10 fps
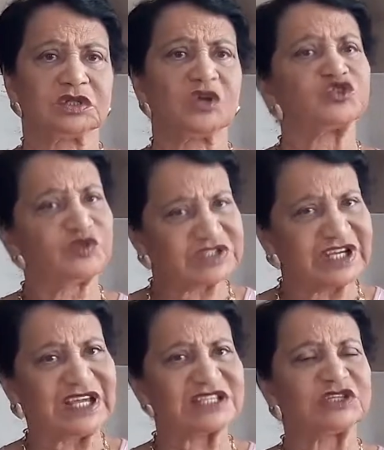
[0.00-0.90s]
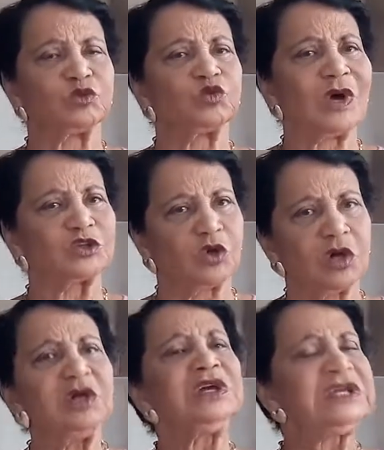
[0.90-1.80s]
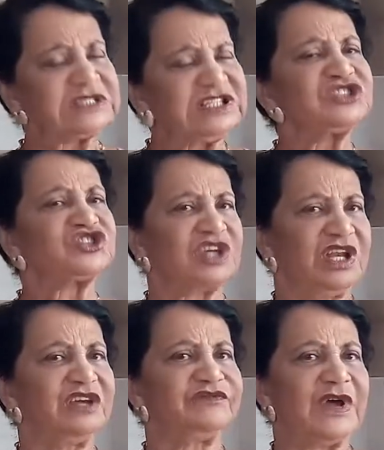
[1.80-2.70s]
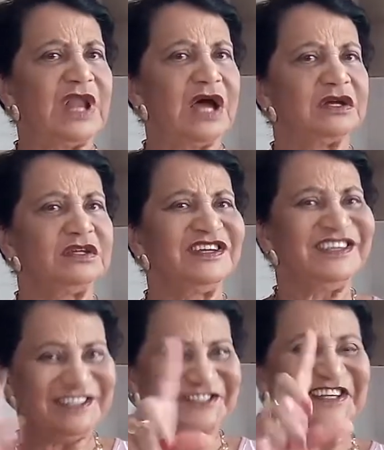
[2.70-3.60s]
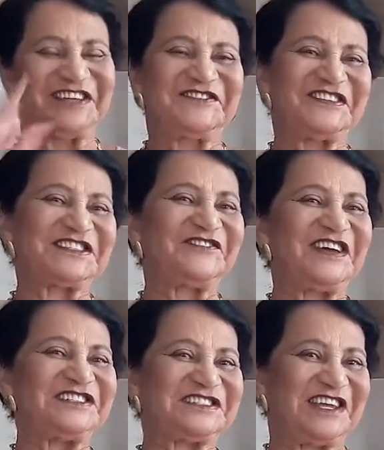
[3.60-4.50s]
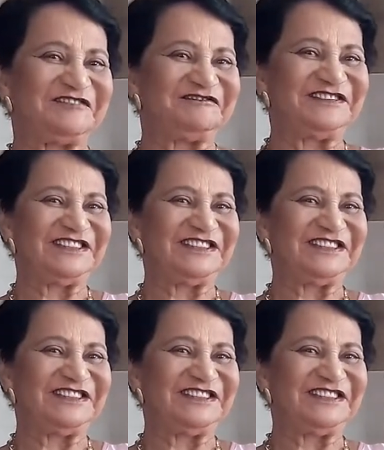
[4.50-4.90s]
Então, se você quer ser um doador, se inscreva lá eu sei que você vai ser.